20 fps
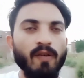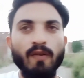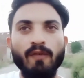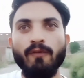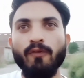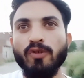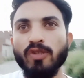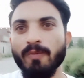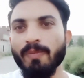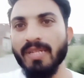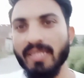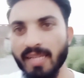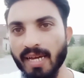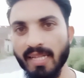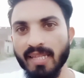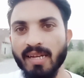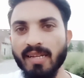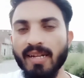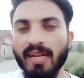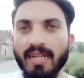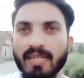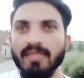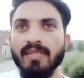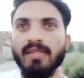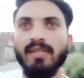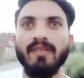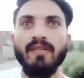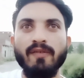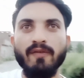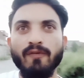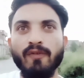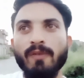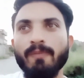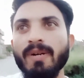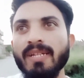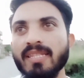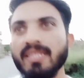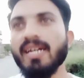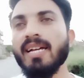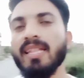वो जो बंदा था ना वो
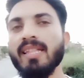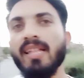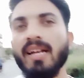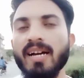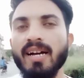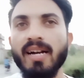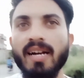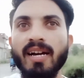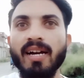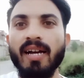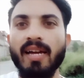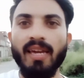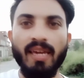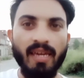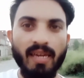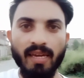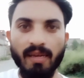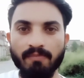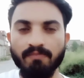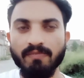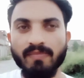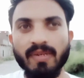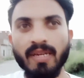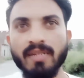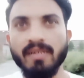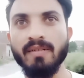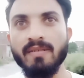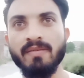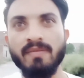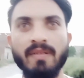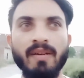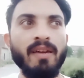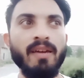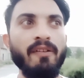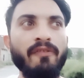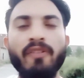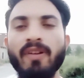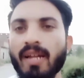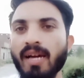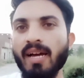बंदा था ए, एक ए,
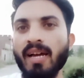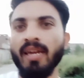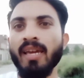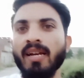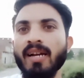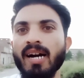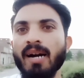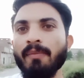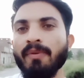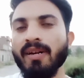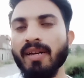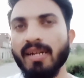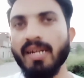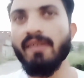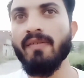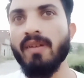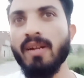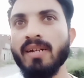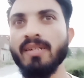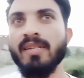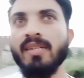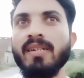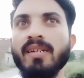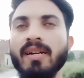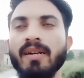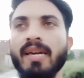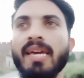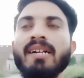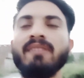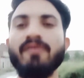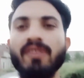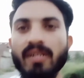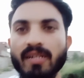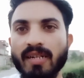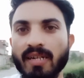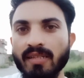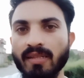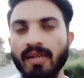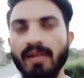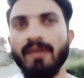फलाही काम करने वाला ठीक है एक
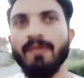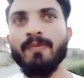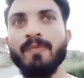वर्कर था